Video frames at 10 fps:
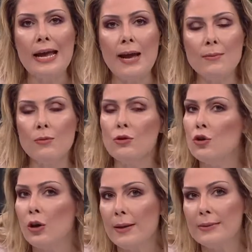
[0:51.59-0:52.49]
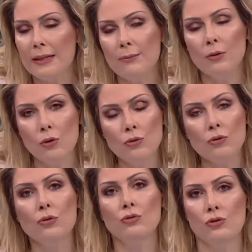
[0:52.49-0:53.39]
Hem de bugün çok önemsediğim bir
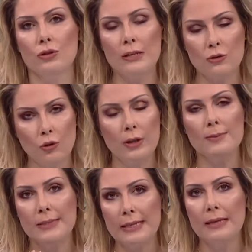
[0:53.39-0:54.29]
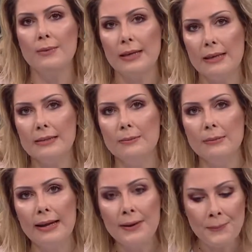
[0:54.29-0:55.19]
konuyu konuşacağız. Çok önemsediğim iki
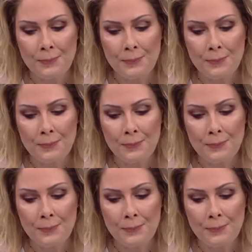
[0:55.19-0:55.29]
isimle.